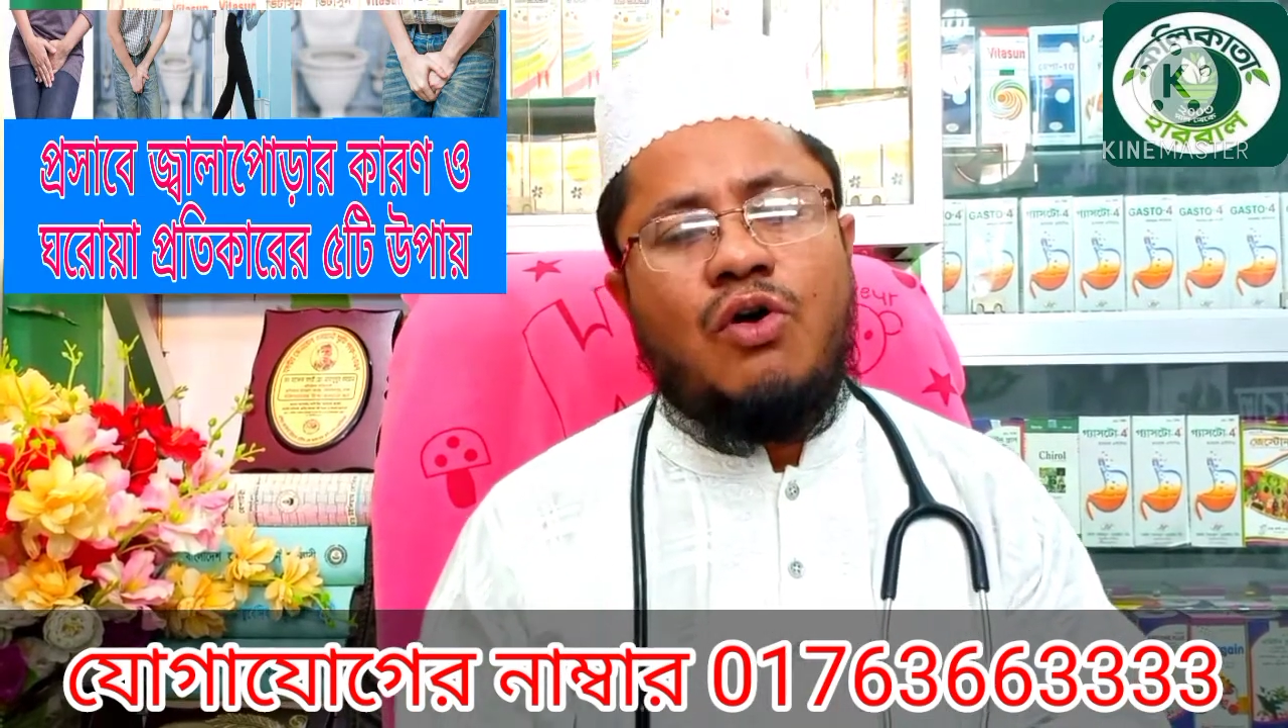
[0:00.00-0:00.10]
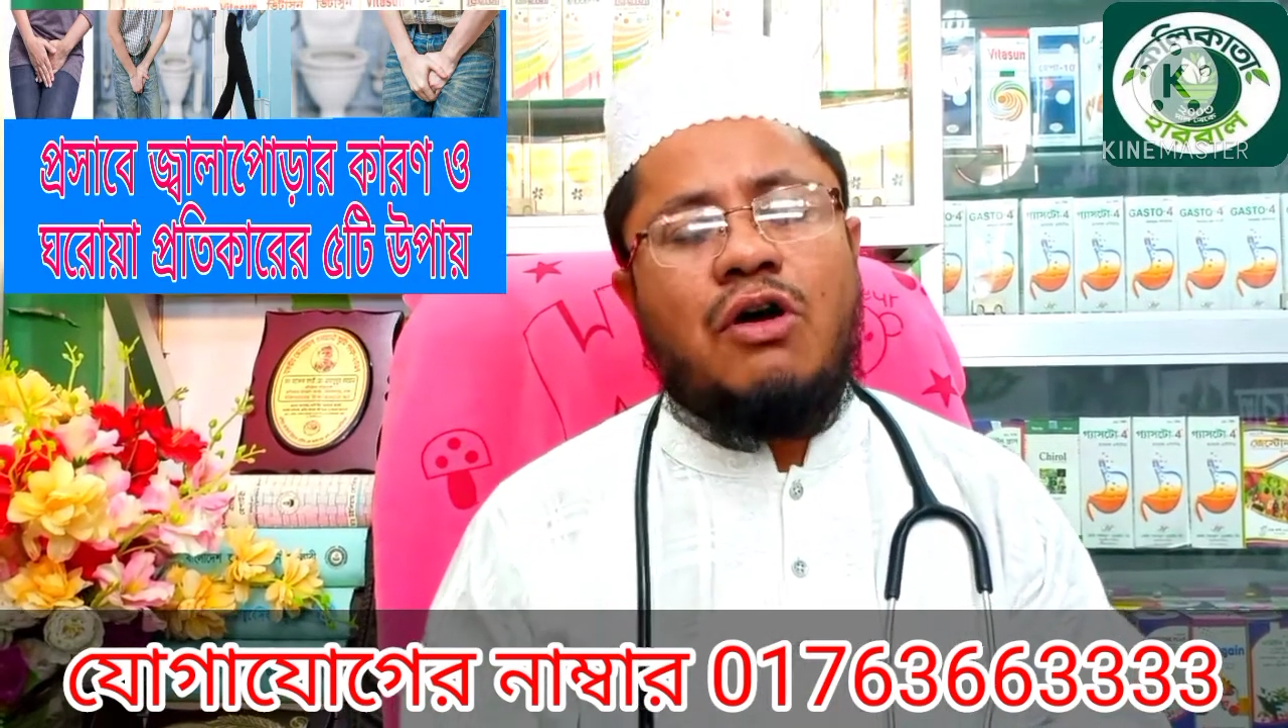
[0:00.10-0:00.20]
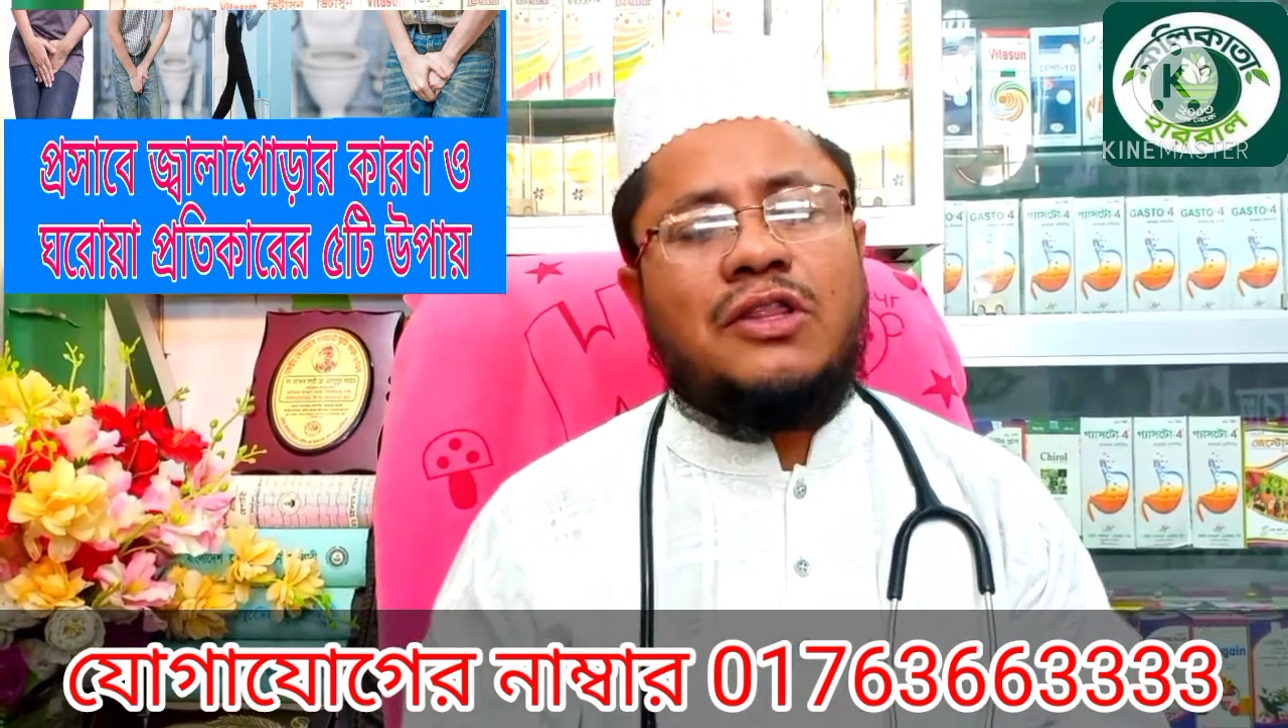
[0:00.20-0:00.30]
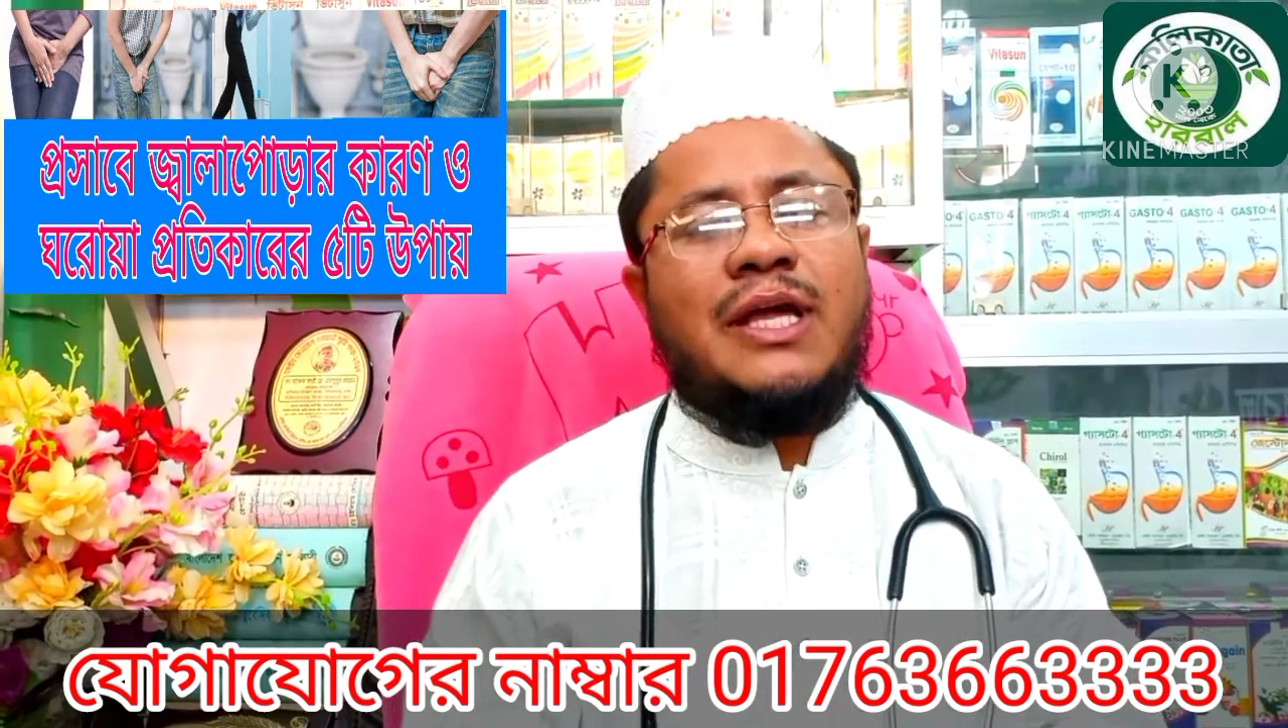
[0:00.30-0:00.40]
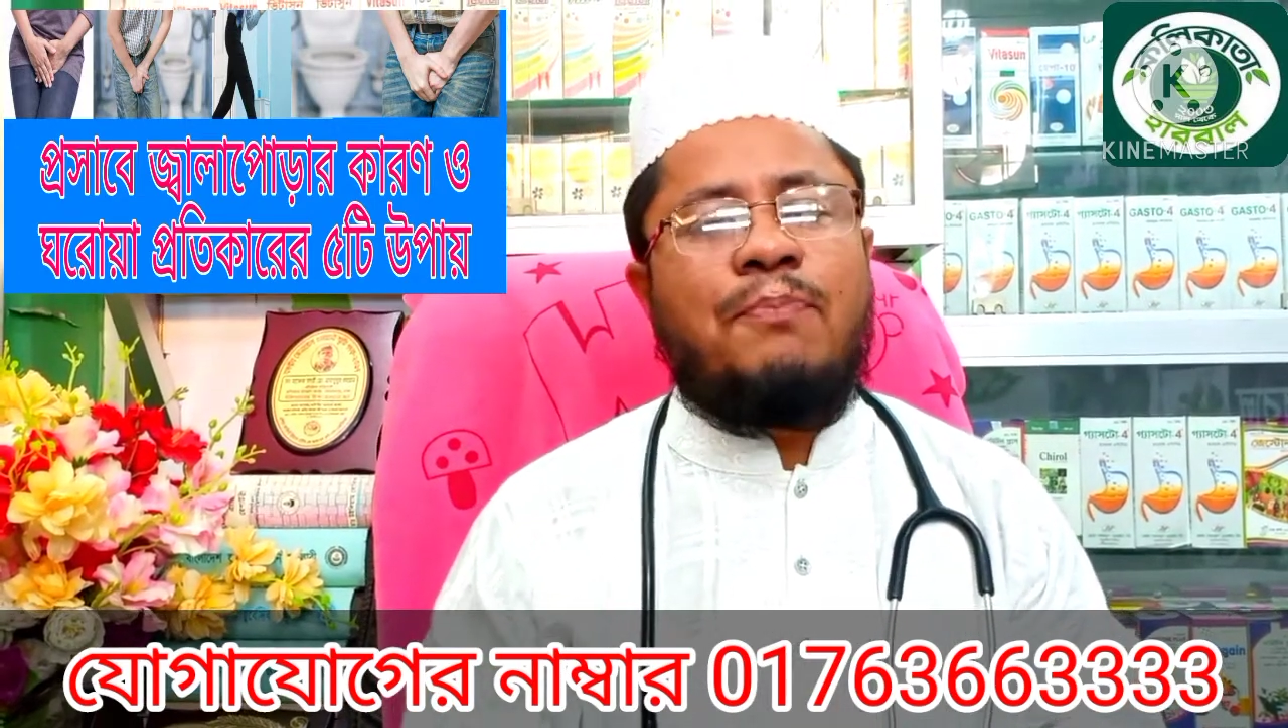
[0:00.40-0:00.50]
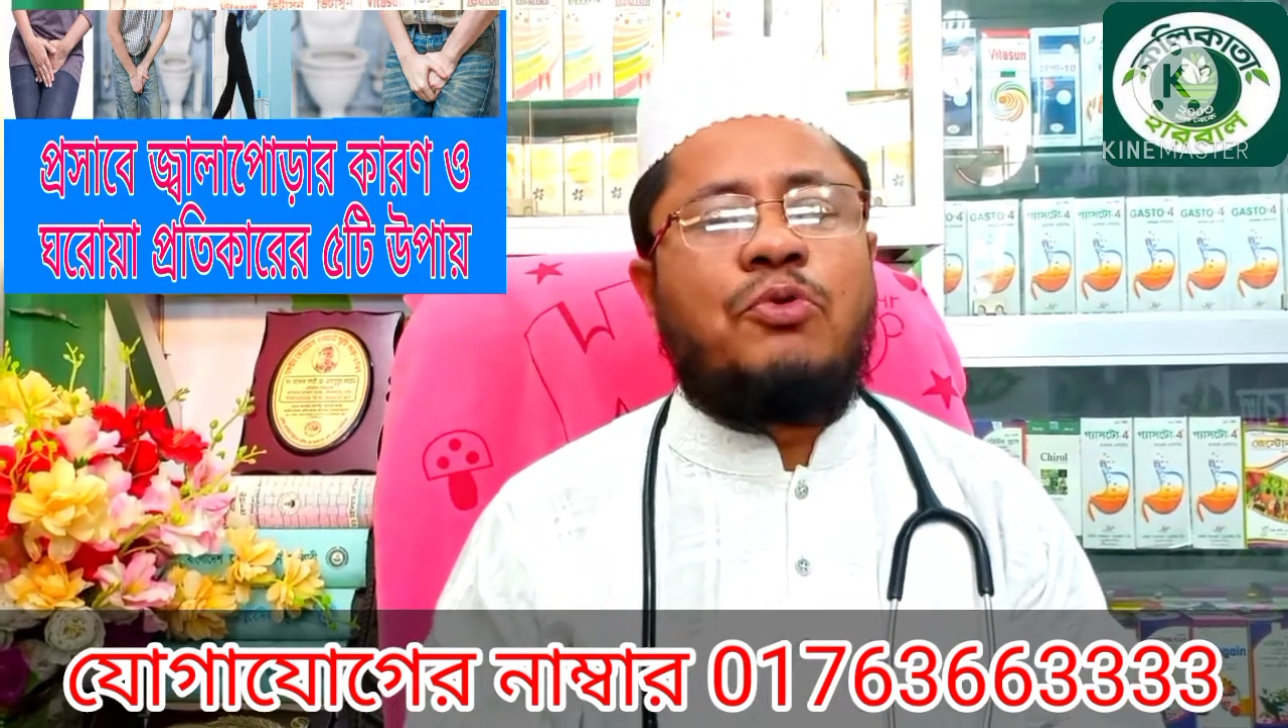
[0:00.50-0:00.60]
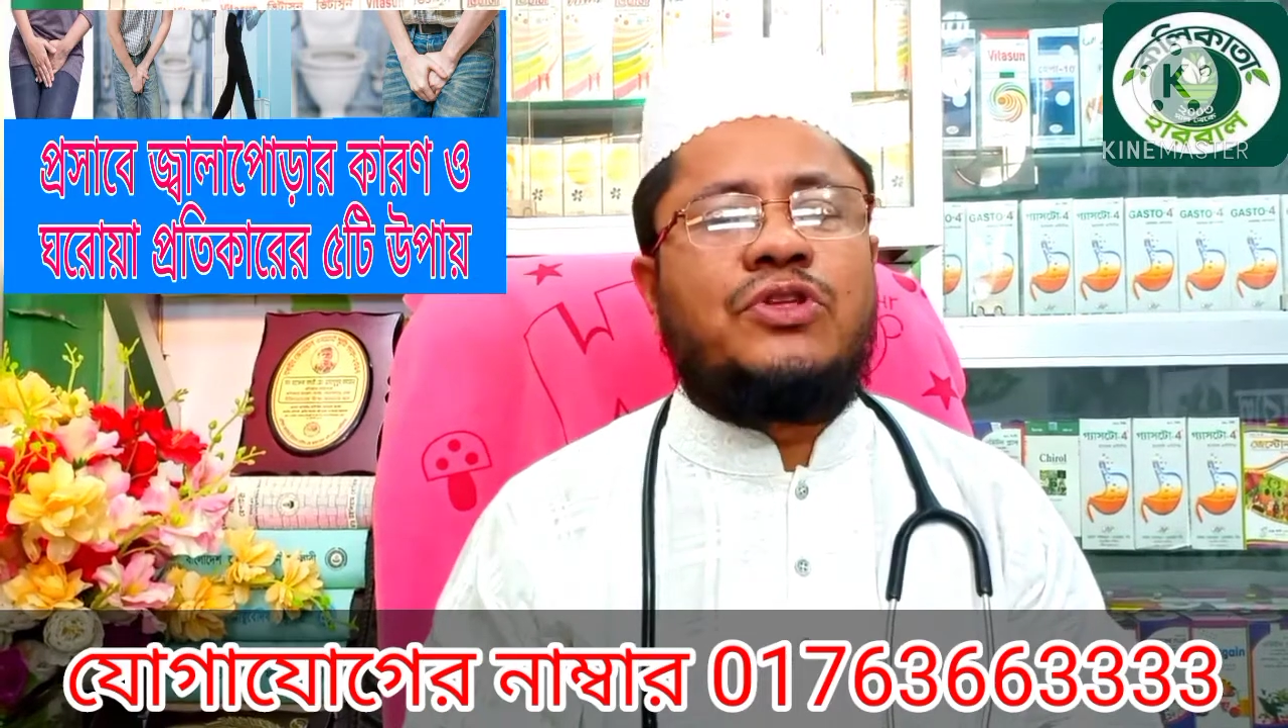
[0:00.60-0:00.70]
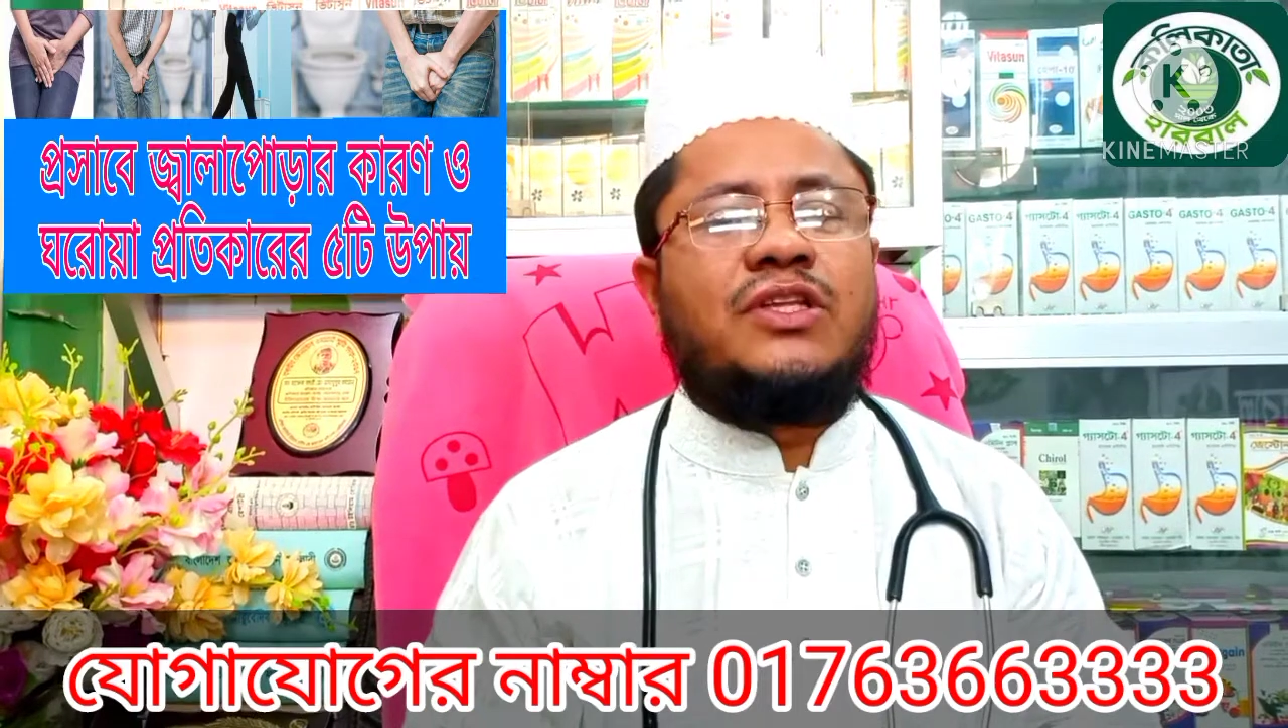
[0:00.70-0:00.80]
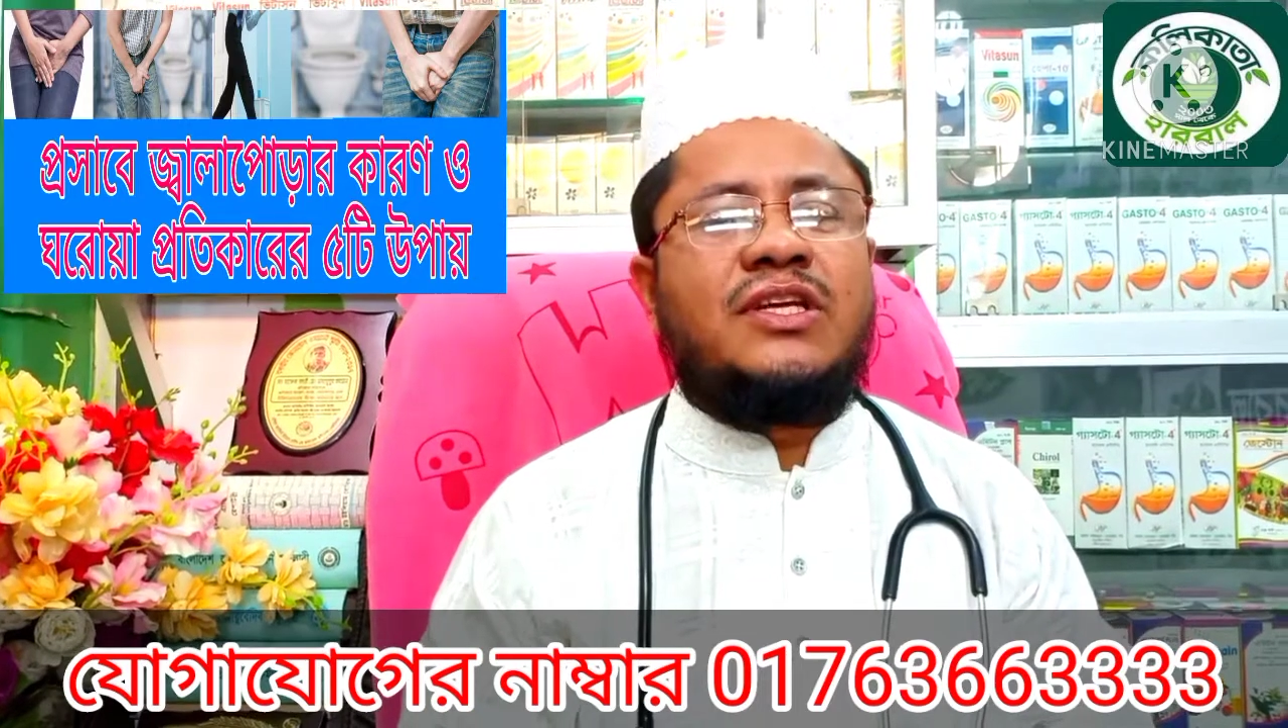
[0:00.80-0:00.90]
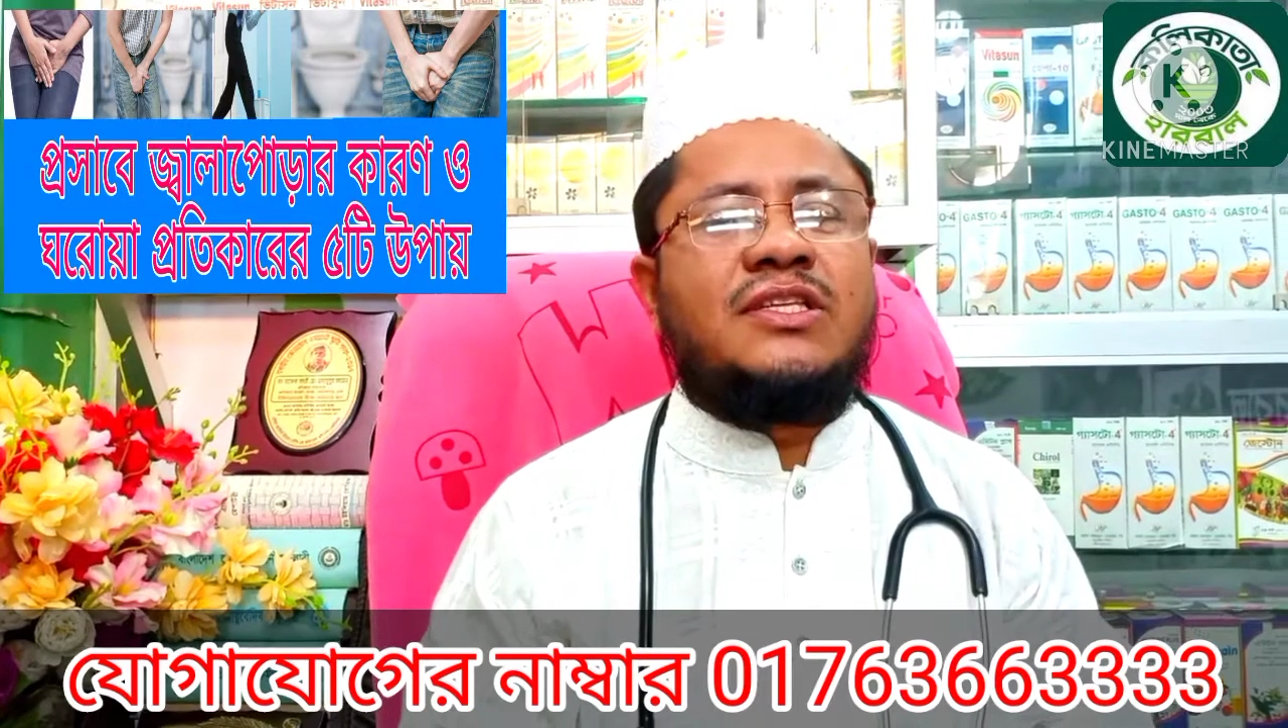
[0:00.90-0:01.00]
অর্থাৎ
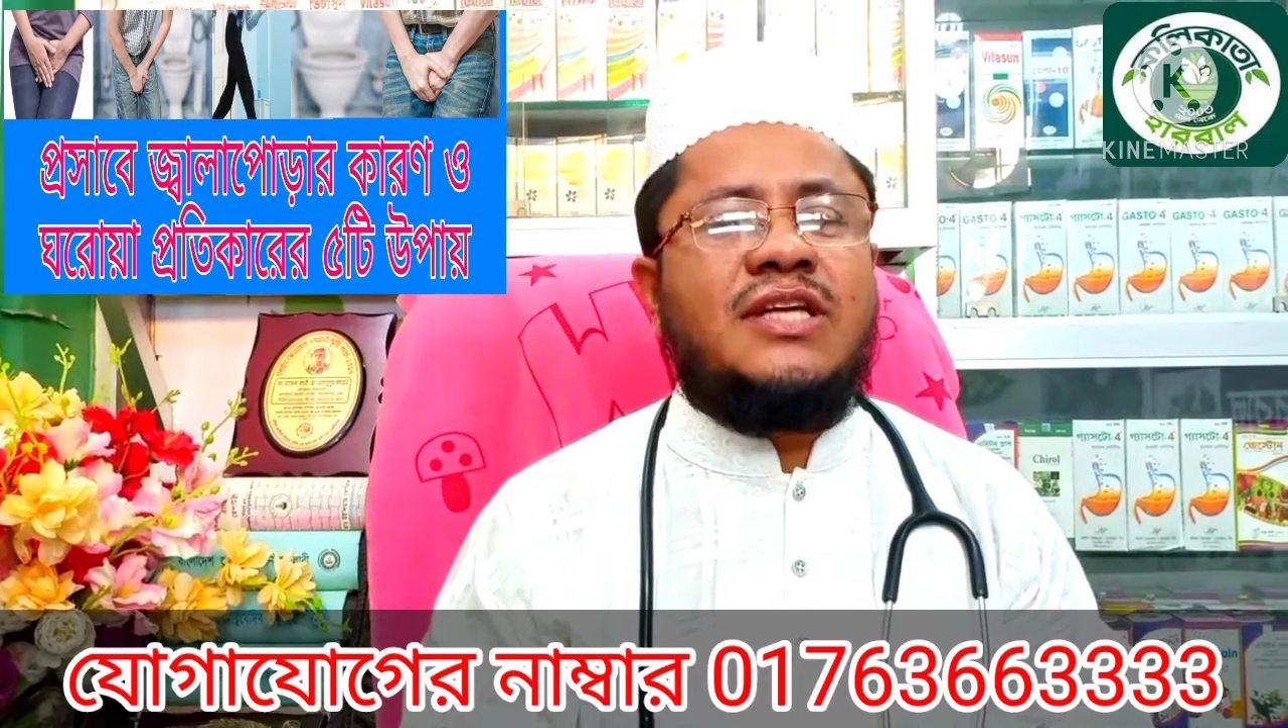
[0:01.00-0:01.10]
প্রতিদিন